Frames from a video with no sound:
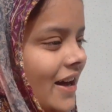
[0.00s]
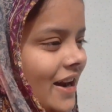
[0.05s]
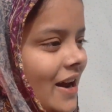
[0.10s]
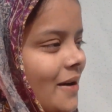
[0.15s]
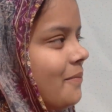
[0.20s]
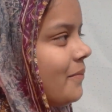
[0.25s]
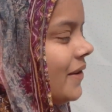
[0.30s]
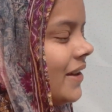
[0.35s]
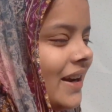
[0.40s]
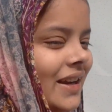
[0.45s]

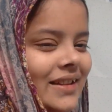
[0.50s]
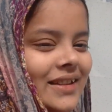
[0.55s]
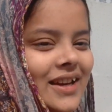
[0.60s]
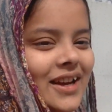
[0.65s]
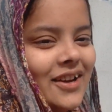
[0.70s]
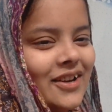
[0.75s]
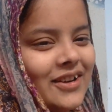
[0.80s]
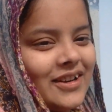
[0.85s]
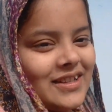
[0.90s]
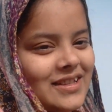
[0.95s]
आराम भी रहता
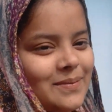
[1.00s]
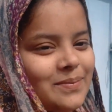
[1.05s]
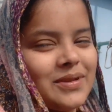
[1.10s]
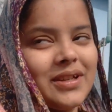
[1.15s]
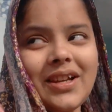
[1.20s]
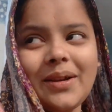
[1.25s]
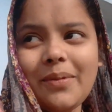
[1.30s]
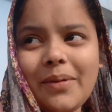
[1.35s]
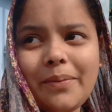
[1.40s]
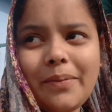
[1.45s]
है और ये सबसे
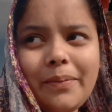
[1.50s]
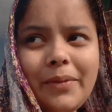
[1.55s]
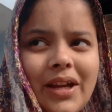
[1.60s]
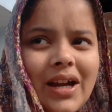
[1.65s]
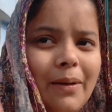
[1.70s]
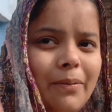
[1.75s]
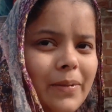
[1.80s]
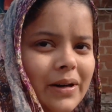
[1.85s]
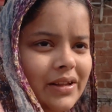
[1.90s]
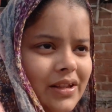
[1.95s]
मम्मी
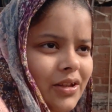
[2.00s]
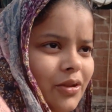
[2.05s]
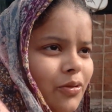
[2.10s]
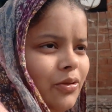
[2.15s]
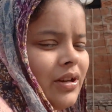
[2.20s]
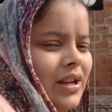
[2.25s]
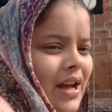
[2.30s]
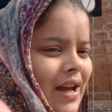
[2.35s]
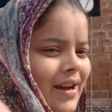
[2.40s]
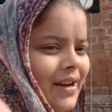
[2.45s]
आप बर्तन
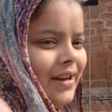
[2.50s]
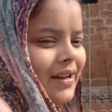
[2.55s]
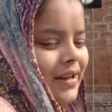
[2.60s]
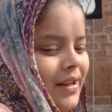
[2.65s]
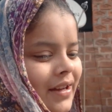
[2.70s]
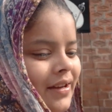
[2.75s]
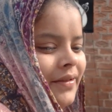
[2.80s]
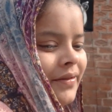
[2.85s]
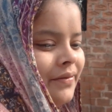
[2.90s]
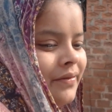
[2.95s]
धोने आ गई
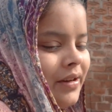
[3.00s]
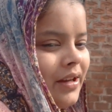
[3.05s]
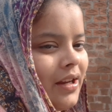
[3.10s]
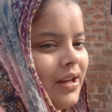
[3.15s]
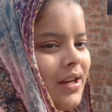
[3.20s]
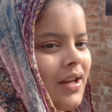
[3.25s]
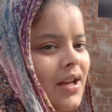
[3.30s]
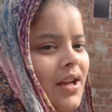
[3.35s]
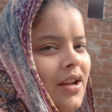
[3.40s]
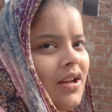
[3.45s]
हैं
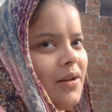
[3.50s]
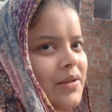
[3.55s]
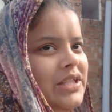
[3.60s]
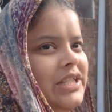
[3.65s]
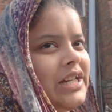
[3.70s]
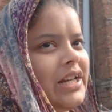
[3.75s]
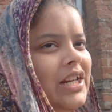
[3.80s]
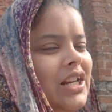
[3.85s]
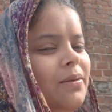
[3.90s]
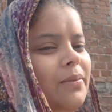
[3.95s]
कि
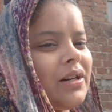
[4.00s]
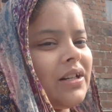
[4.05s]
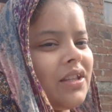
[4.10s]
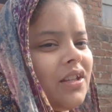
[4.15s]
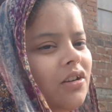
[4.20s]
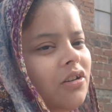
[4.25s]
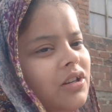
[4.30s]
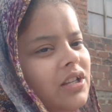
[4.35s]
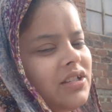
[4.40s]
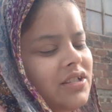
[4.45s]
चिकने
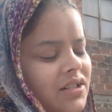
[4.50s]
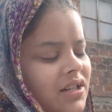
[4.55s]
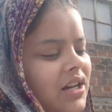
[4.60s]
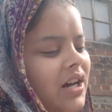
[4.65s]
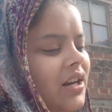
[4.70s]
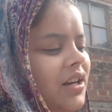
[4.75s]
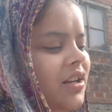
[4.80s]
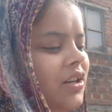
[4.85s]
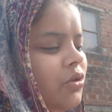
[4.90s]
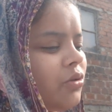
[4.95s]
बर्तन हो नीचे
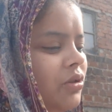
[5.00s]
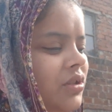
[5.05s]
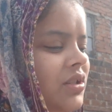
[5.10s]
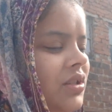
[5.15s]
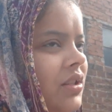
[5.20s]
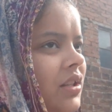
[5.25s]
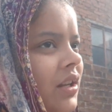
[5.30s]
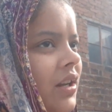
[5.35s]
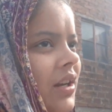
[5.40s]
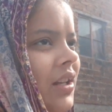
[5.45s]
नाली का थोड़ी सी
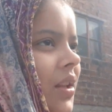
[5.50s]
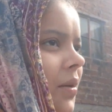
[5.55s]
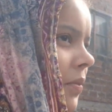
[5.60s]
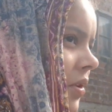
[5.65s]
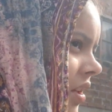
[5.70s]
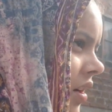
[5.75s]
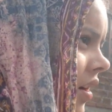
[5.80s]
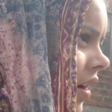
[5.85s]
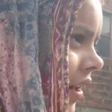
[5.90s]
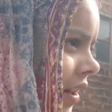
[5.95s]
दिक्कत अभी
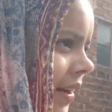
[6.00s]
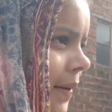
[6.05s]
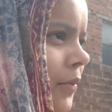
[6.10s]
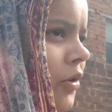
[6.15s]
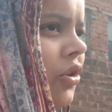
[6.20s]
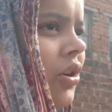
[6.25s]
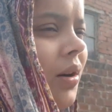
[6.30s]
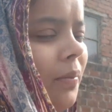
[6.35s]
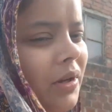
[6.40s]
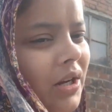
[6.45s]
तक ख़त्म
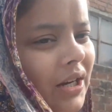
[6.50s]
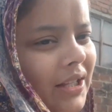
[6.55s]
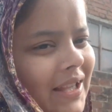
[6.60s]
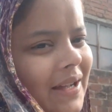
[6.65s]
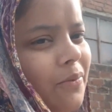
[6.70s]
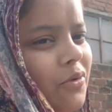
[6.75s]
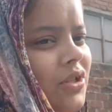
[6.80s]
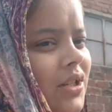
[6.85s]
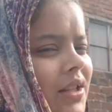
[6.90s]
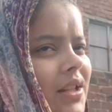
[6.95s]
नहीं कभी
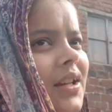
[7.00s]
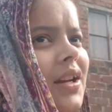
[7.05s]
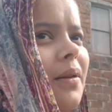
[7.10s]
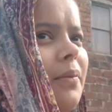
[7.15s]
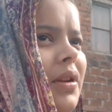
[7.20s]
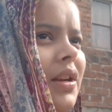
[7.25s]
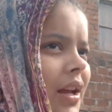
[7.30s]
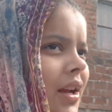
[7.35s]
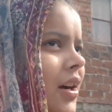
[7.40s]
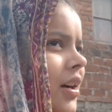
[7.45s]
ख़त्म हो जाती
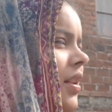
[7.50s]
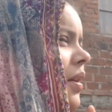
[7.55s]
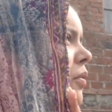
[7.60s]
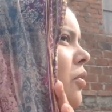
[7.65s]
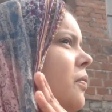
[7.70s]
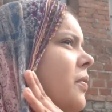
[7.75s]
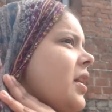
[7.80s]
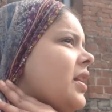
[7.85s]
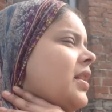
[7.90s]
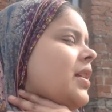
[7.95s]
कभी नहीं ख़त्म
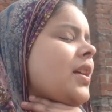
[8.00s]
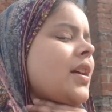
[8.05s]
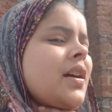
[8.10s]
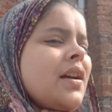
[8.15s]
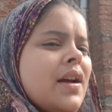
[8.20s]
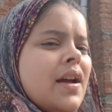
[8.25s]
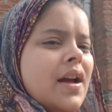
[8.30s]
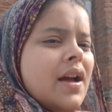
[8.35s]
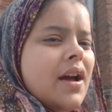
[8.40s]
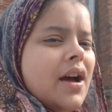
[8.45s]
हो पाती
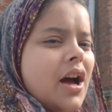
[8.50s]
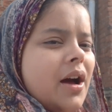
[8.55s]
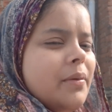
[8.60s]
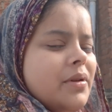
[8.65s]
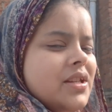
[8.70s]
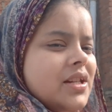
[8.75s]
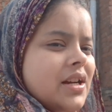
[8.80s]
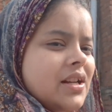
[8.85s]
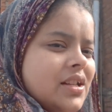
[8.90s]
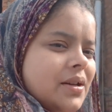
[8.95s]
है अब
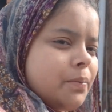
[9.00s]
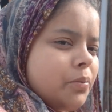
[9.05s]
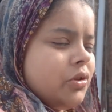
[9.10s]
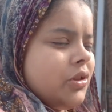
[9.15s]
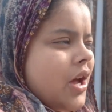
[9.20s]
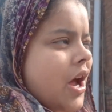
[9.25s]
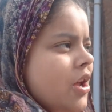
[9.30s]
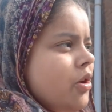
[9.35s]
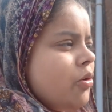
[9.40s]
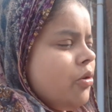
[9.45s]
इन जब
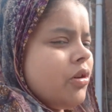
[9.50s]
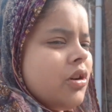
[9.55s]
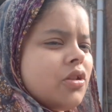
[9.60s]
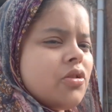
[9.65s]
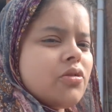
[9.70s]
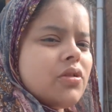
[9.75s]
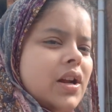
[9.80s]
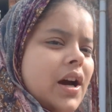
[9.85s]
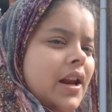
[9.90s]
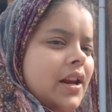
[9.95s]
पुताई होगी
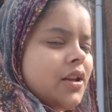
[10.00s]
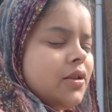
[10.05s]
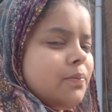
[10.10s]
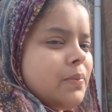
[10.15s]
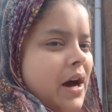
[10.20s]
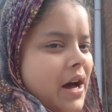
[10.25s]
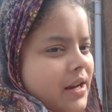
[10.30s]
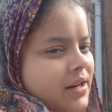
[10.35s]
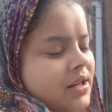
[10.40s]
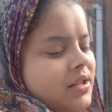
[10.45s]
तो नाली
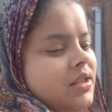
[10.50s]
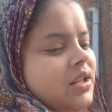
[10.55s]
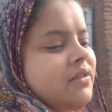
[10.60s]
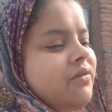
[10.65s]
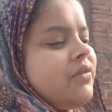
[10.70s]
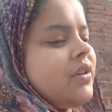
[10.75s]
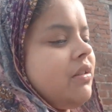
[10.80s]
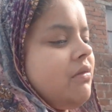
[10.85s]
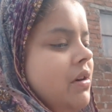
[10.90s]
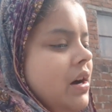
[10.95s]
बाहर की
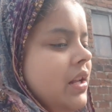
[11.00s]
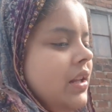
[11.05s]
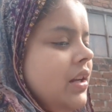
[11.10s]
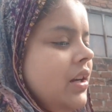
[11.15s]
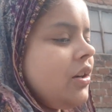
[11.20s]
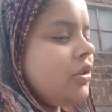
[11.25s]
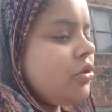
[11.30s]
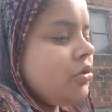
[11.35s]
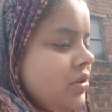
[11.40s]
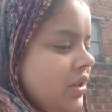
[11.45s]
तरफ करवा
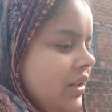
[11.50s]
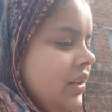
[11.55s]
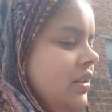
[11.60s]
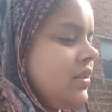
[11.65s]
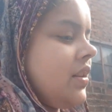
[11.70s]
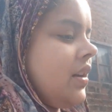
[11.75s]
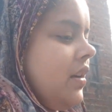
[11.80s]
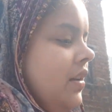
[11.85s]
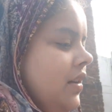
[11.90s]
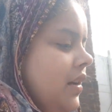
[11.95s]
देंगे तो ज़्यादा
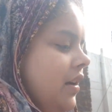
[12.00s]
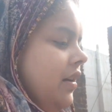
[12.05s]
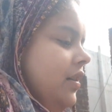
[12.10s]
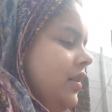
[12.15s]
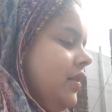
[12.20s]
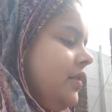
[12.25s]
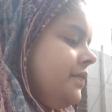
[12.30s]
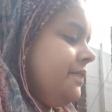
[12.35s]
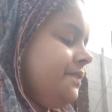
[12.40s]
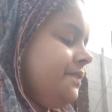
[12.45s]
सही रहेगा